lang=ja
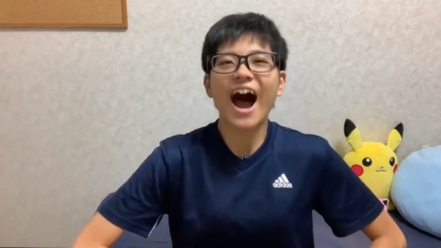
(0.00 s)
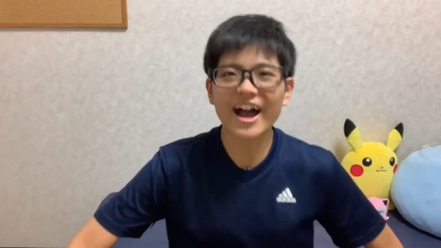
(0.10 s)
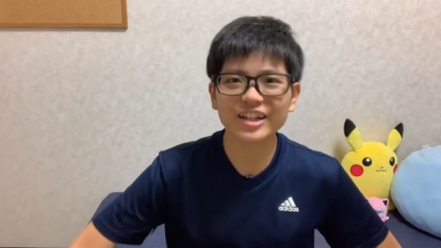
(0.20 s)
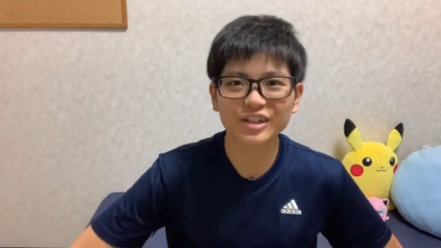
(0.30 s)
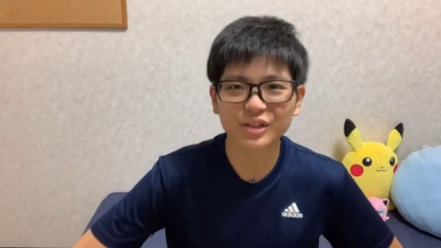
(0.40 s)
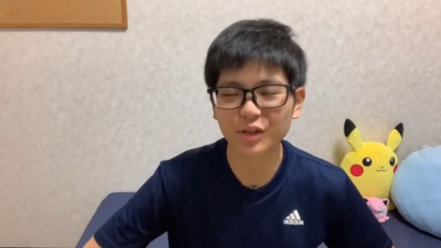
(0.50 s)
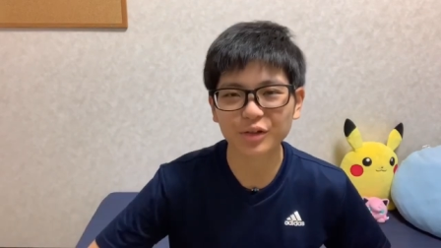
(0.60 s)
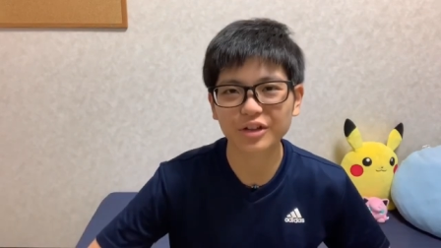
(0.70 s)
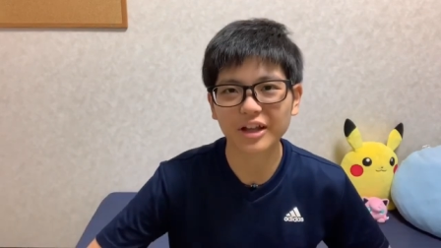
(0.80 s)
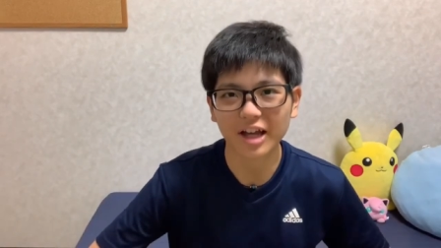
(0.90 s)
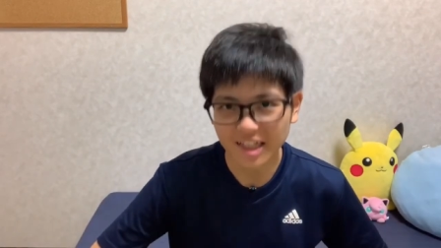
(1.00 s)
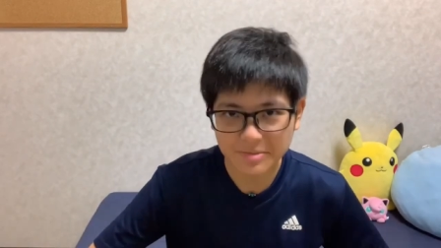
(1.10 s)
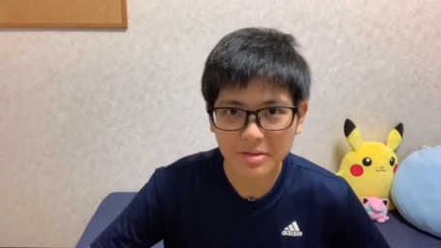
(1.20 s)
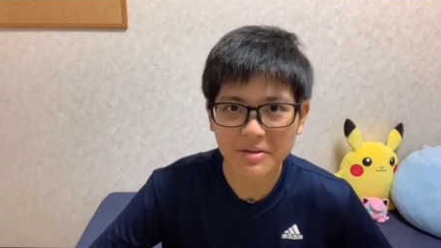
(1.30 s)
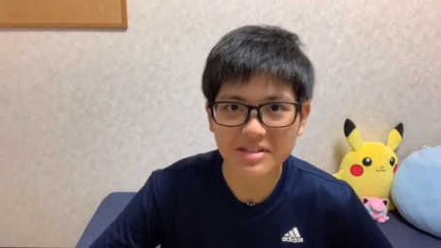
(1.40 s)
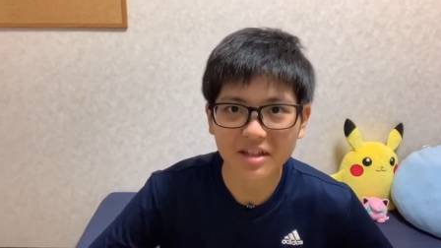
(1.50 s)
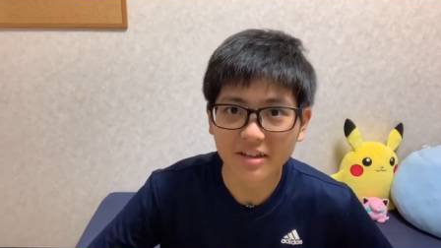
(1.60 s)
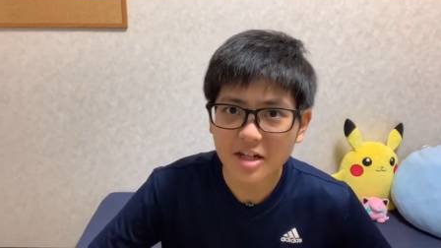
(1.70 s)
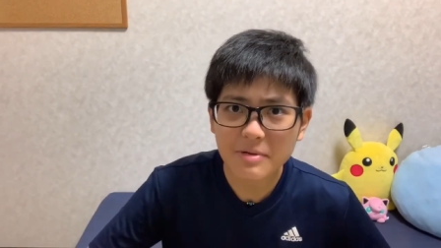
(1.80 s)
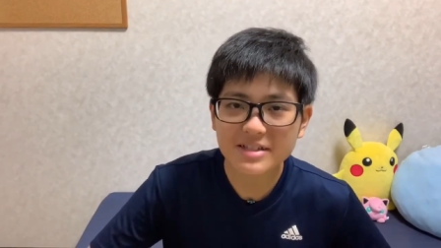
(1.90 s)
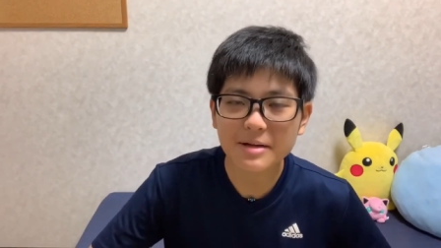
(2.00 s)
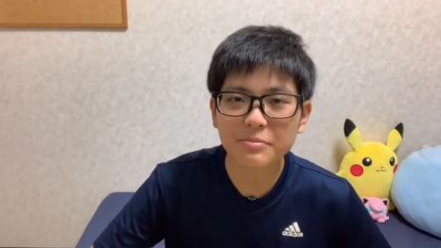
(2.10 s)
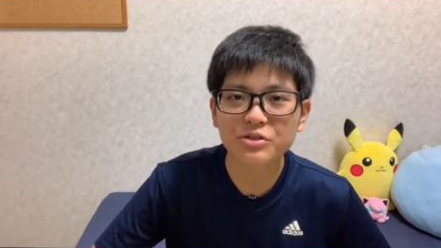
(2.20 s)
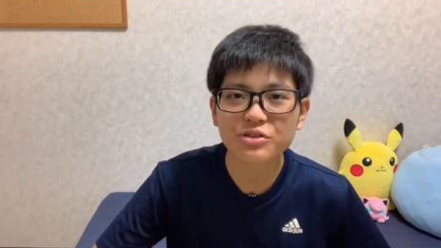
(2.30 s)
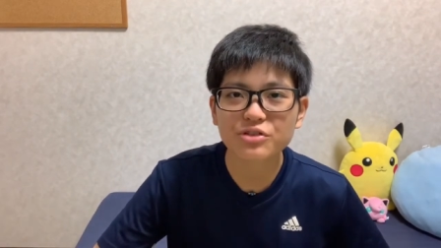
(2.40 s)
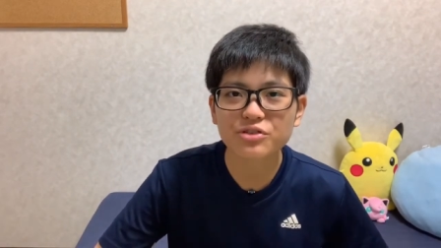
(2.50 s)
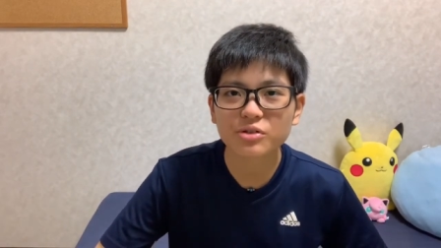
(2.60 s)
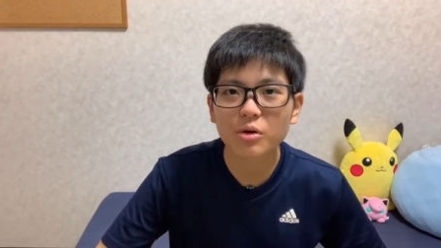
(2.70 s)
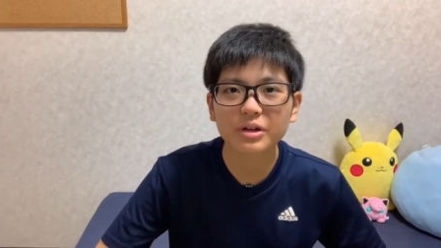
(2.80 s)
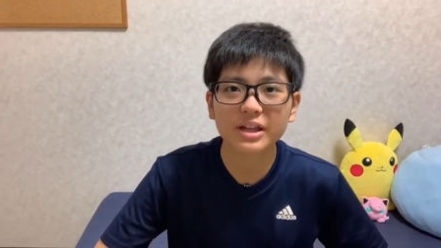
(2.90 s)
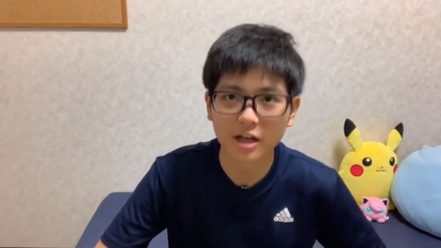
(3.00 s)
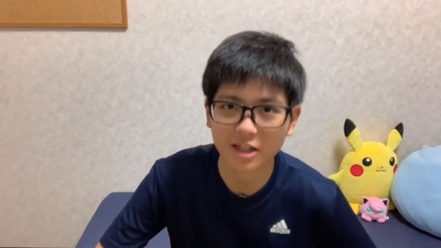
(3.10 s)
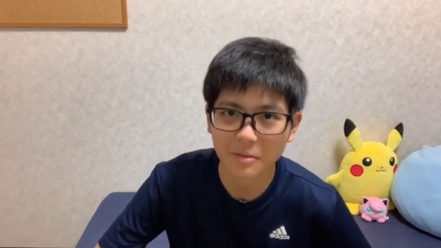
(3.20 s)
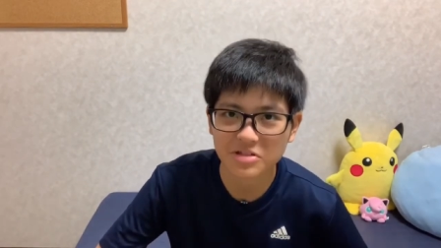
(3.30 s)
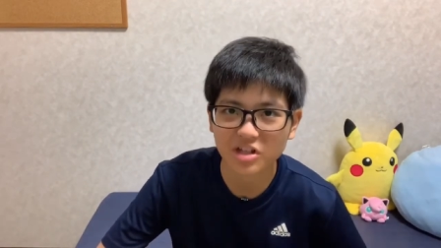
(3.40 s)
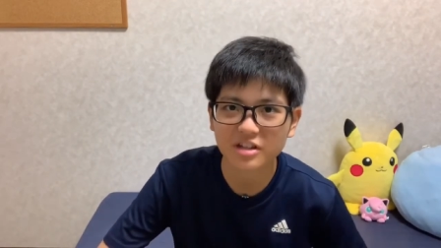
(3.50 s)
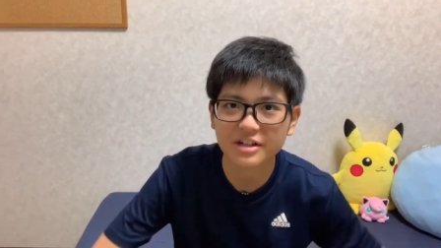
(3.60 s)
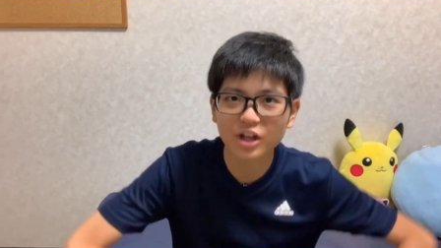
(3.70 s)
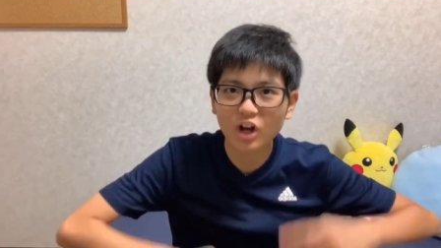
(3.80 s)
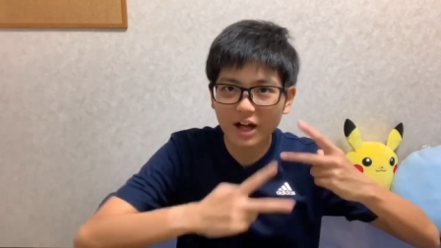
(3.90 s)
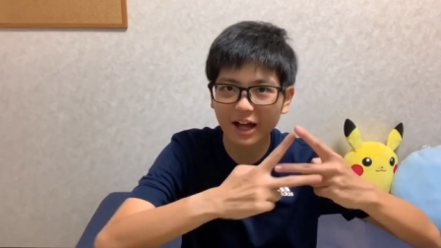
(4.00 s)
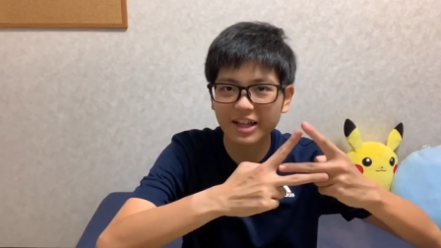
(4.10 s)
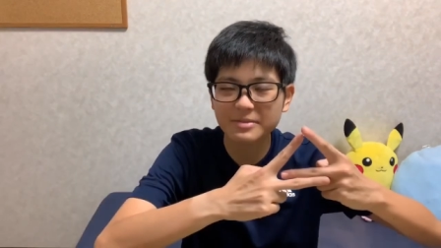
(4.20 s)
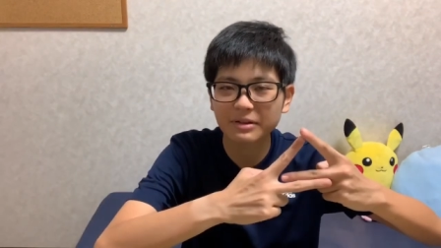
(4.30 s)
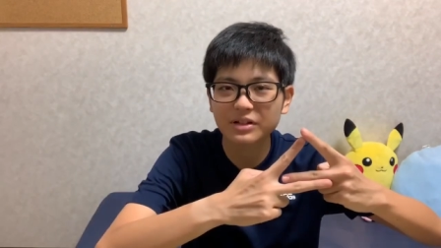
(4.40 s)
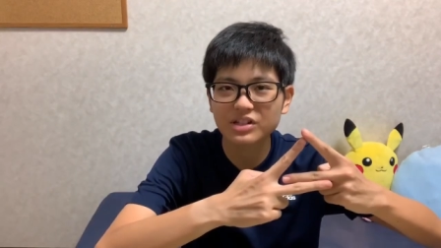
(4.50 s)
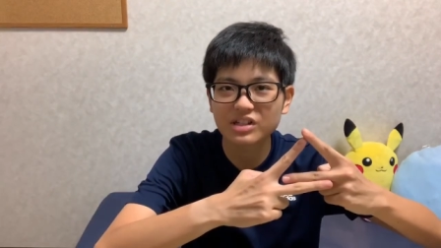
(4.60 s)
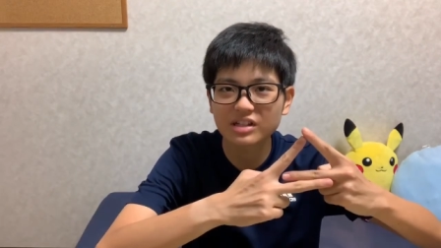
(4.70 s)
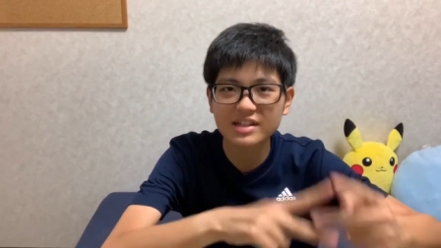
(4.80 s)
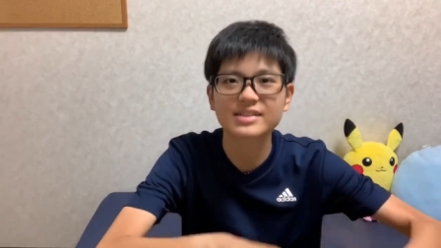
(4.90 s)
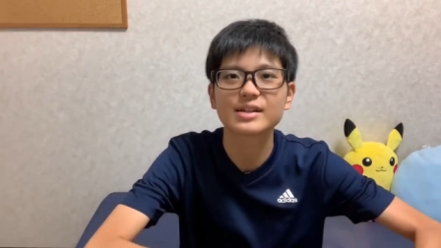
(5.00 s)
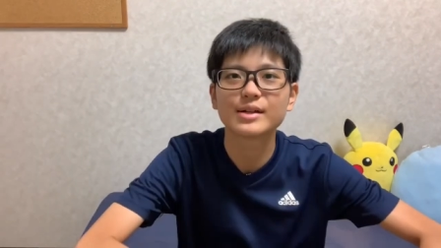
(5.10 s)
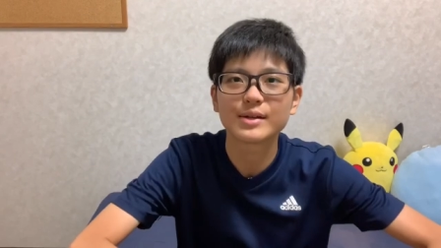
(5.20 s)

はい、ということで始まりました。寝る前3分集中講義、かきたまチャンネルのあがつまゆうしんです。